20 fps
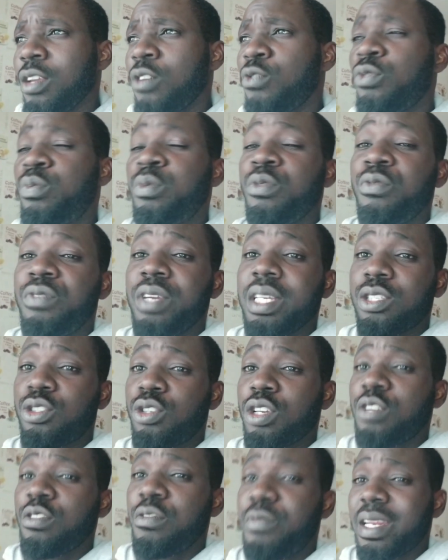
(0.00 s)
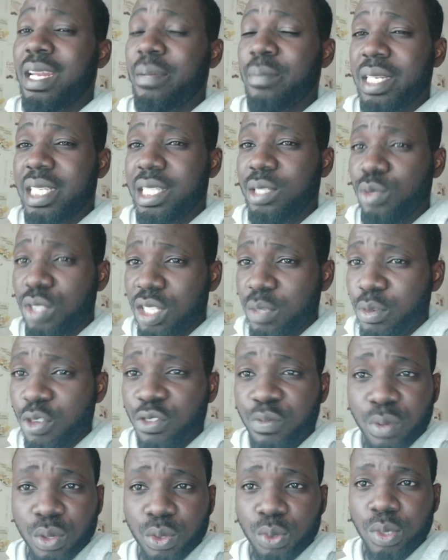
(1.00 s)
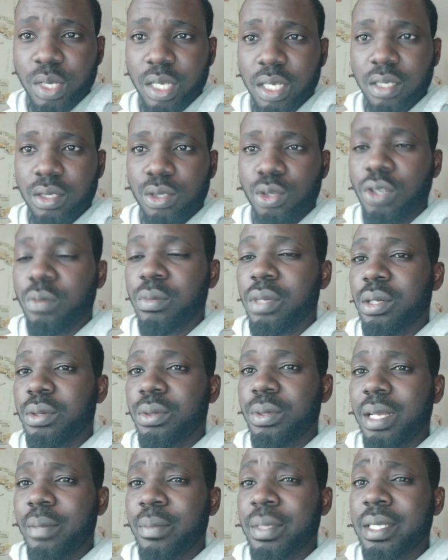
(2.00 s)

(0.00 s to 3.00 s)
vous pouvez, ceux qui ont fait la médecine aussi peuvent postuler, seulement que la